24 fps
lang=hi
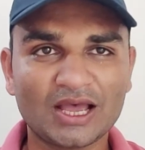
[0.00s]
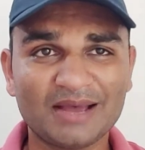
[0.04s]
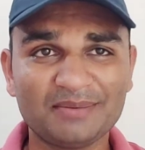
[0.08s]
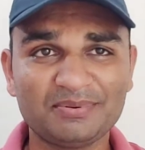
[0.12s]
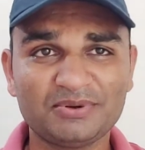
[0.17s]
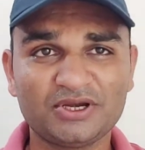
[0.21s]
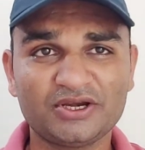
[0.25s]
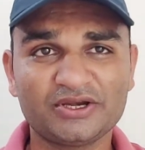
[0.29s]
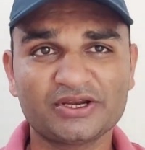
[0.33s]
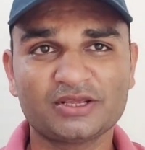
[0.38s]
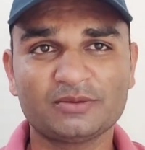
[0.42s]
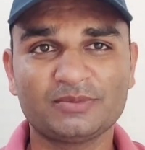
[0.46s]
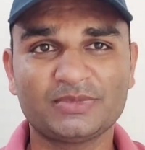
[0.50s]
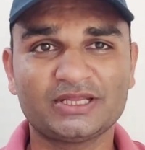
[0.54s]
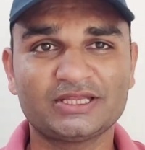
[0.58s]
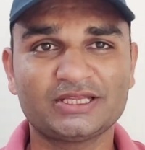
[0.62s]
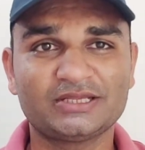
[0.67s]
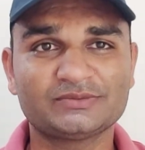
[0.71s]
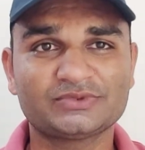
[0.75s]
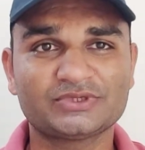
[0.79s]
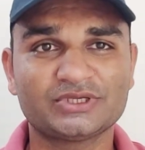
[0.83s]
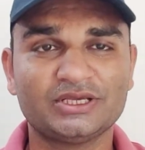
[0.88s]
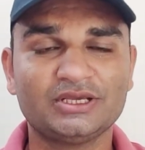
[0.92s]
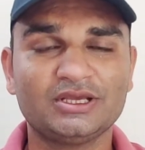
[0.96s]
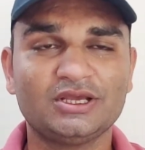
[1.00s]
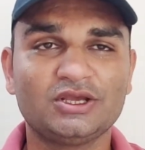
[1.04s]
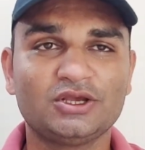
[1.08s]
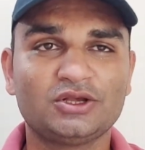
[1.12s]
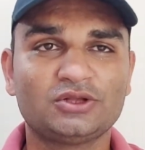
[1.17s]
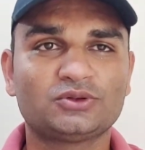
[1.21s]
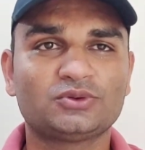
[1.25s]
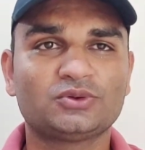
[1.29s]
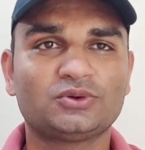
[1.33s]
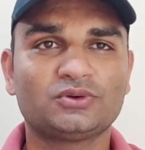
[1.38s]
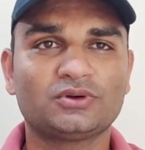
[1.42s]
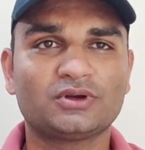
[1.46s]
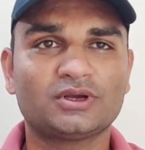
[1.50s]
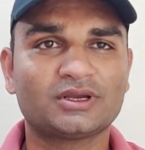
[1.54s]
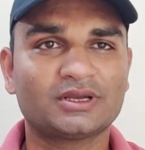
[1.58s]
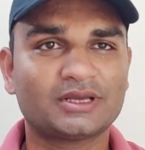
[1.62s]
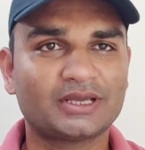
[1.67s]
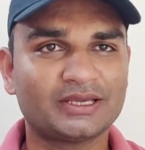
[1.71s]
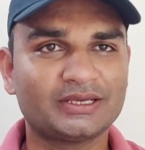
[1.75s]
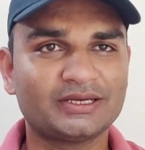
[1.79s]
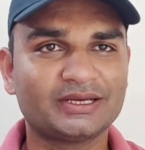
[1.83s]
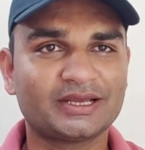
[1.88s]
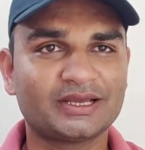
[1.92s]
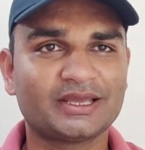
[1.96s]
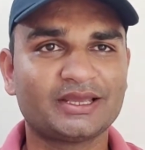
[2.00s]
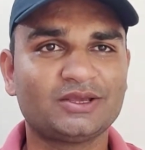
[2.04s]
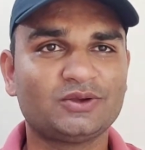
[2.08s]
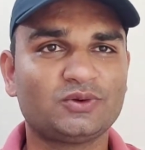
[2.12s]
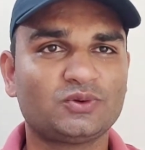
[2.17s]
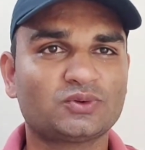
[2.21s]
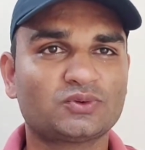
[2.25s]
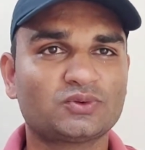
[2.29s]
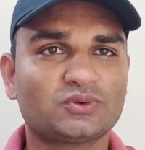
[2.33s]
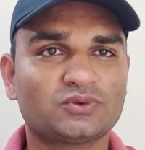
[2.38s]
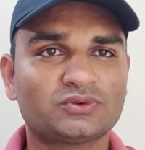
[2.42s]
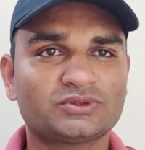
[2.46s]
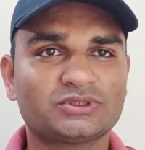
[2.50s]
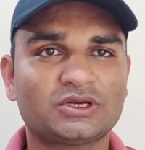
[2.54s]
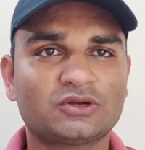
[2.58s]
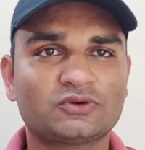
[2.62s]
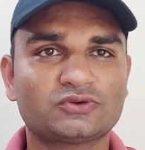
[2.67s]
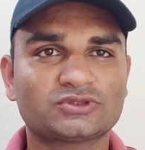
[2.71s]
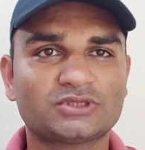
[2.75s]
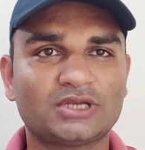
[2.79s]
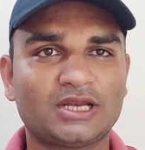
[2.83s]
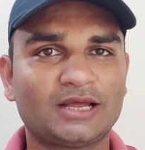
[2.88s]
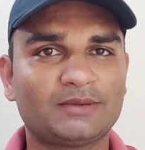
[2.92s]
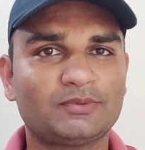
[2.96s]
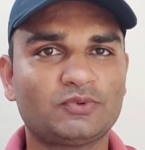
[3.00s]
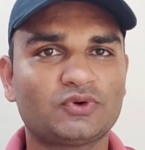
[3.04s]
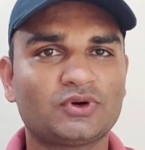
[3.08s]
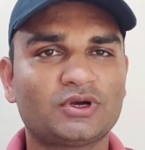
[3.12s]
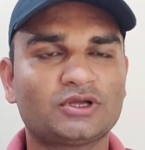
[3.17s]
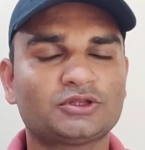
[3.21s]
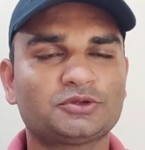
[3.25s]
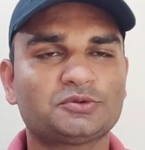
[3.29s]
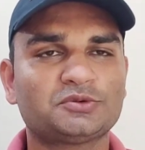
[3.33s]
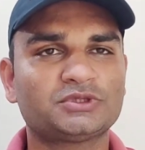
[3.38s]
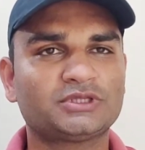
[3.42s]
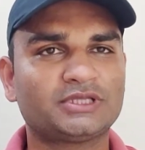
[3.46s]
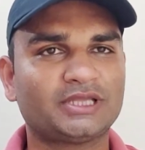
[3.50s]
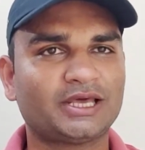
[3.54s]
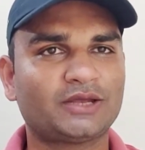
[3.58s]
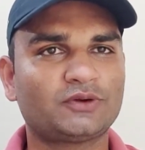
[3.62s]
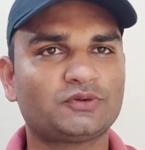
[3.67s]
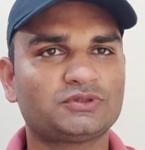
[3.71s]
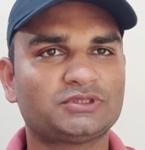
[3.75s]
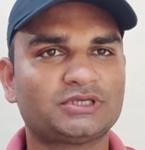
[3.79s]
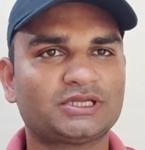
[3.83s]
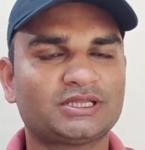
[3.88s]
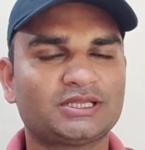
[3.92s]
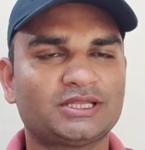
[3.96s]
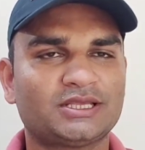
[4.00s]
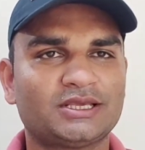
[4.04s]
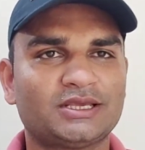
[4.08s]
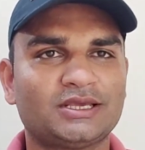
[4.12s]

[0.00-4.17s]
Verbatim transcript: अपडेट के माध्यम से तो कहीं ना कहीं उनको कुछ ना कुछ लाभ होगा तो वो तैयार हो जाते